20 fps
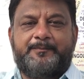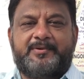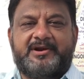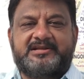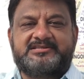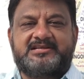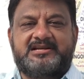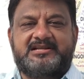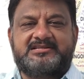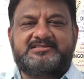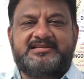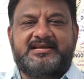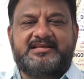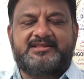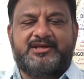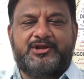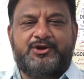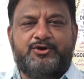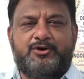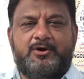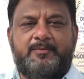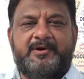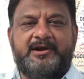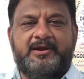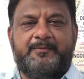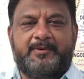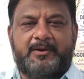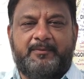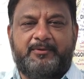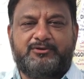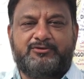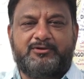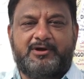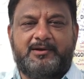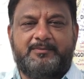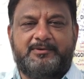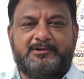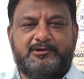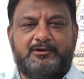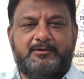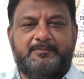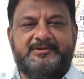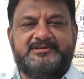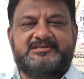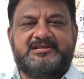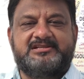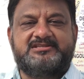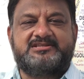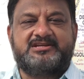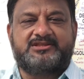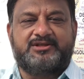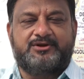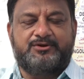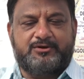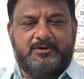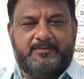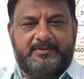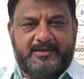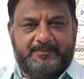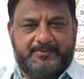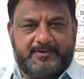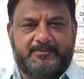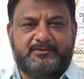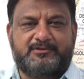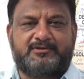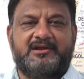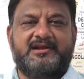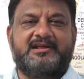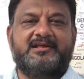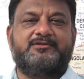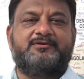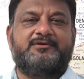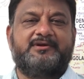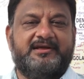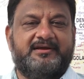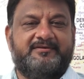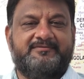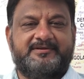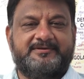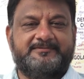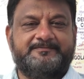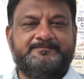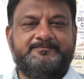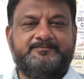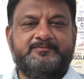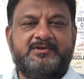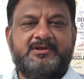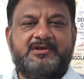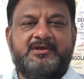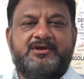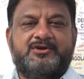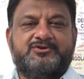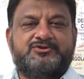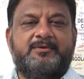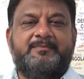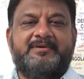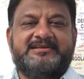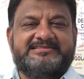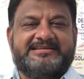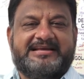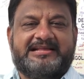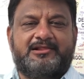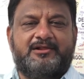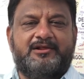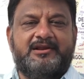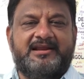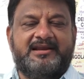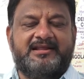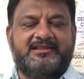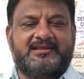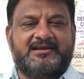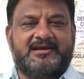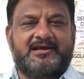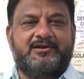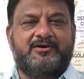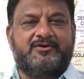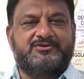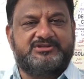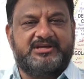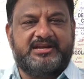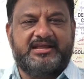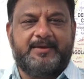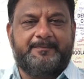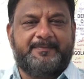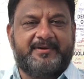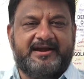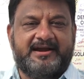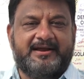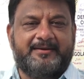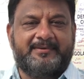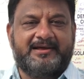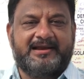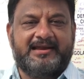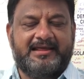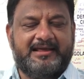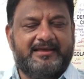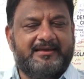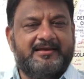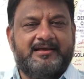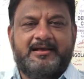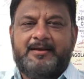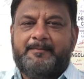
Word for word: ప్రజల చేత ఎన్నుకోబడిన ప్రభుత్వాల బదులు మిషన్ల చేత ఎన్నుకోబడి ప్రభుత్వాల కింద ఉన్నాయి అవి సో మన చేతిలో లేనంతకాలం జరిగే పరిణామాల్ని